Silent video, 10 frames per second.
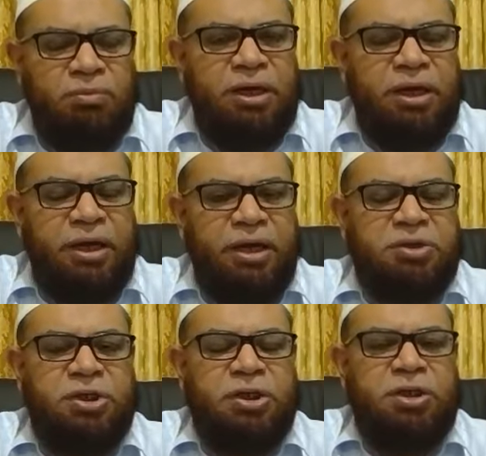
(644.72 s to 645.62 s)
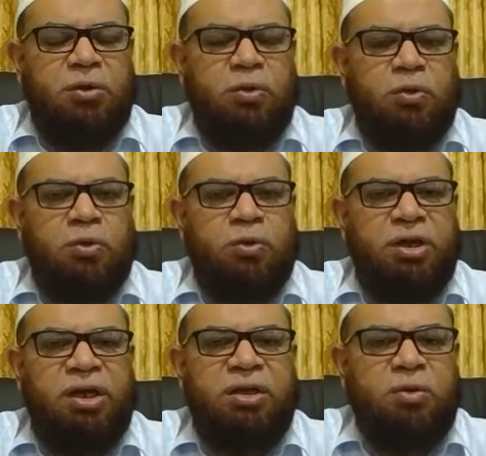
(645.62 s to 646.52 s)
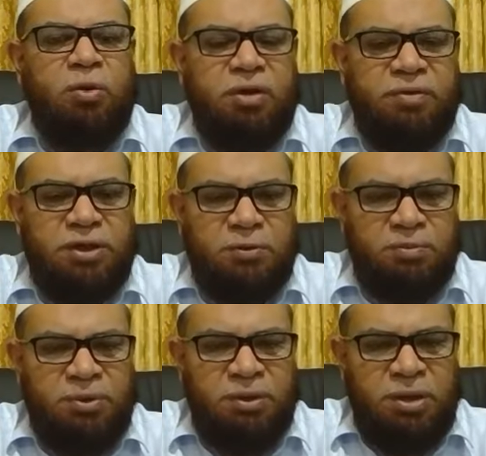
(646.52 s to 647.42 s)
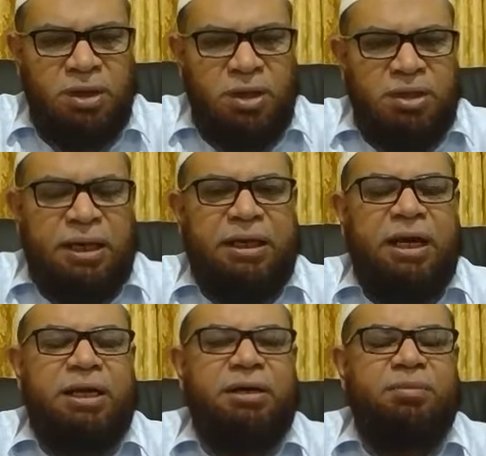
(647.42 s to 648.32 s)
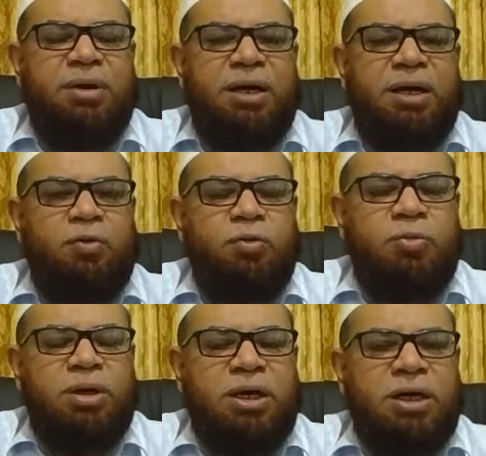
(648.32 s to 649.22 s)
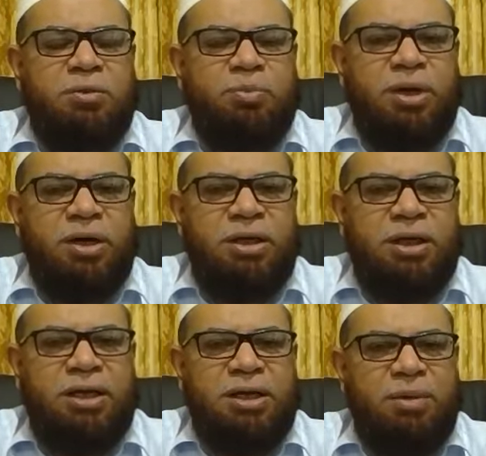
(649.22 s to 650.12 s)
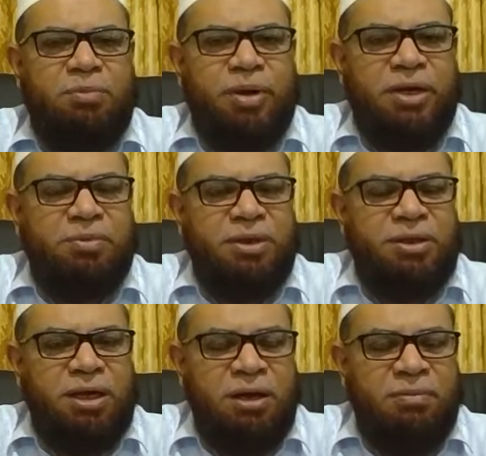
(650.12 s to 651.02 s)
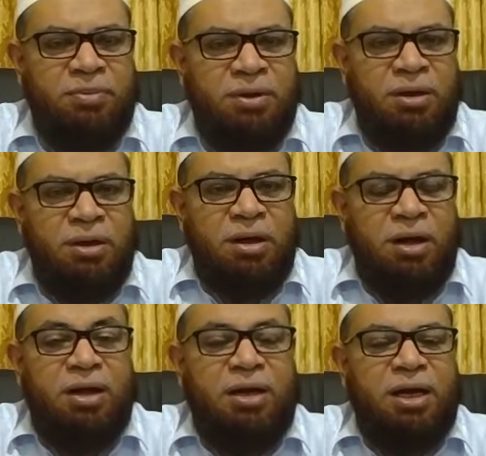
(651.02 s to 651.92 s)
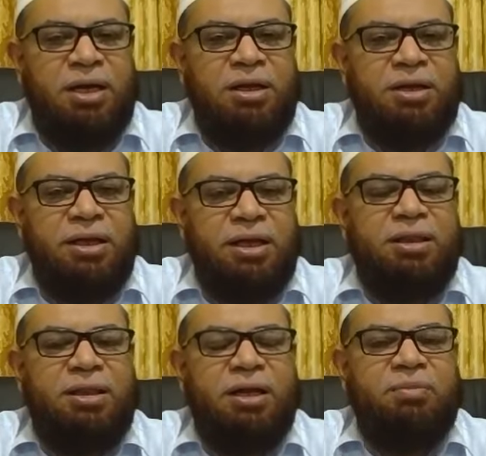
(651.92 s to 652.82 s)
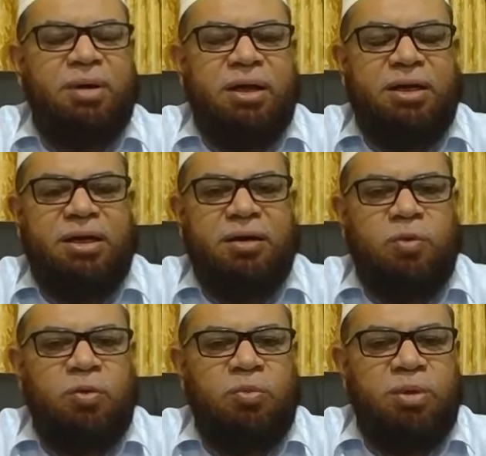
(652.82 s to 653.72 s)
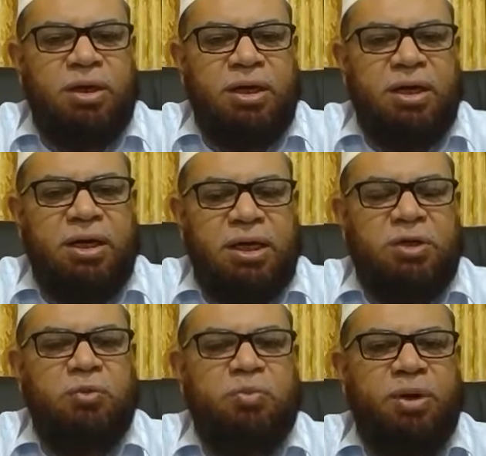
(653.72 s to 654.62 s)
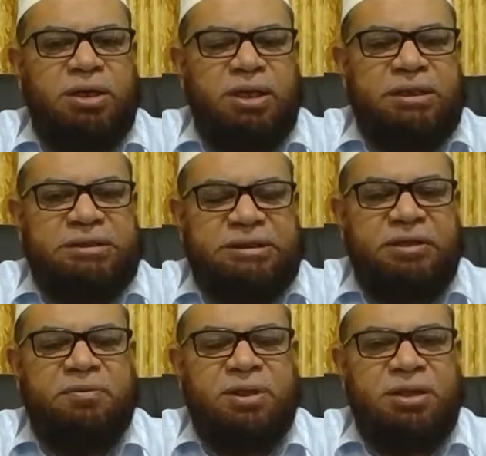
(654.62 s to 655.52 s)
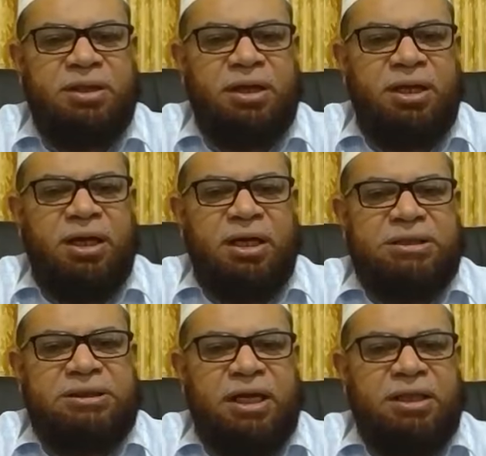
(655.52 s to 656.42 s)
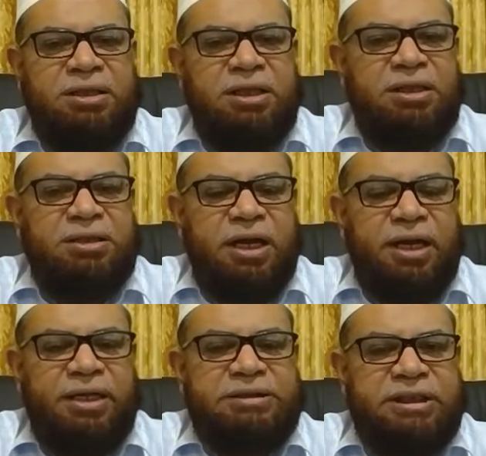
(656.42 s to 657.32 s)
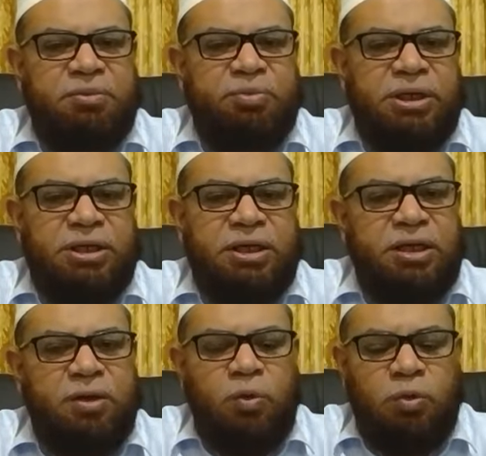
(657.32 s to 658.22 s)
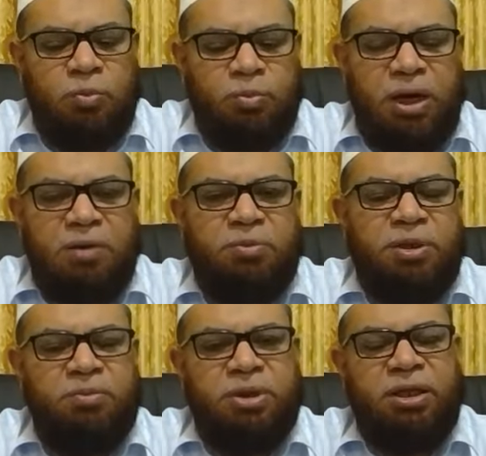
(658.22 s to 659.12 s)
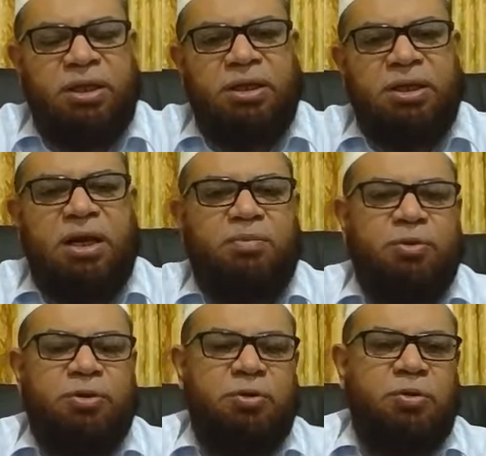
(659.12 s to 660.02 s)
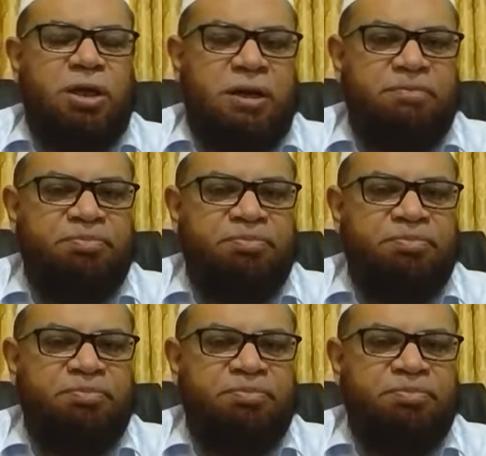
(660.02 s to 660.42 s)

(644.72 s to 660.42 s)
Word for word: மிக எச்சரிக்கையோடு இருந்து கொள்ள வேண்டும் தற்காலிகமான குடும்ப கட்டுப்பாடுகளை நாம் பயன்படுத்தலாம் ஆனால் நிரந்தரமான குடும்ப கட்டுப்பாட்டை செய்வது இஸ்லாத்தில் தடை செய்யப்பட்ட ஒரு பாவம் என்பதை நாம் புரிந்து கொள்ளலாம்